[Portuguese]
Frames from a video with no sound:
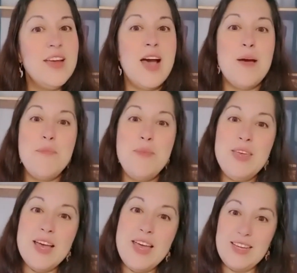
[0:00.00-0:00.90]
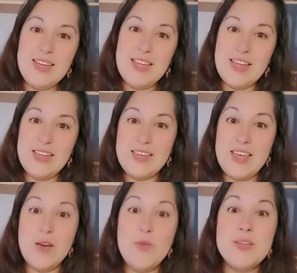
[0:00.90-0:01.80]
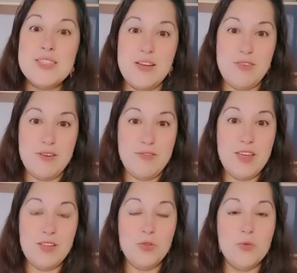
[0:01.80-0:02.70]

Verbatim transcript: a minha realidade que eu estava vendo,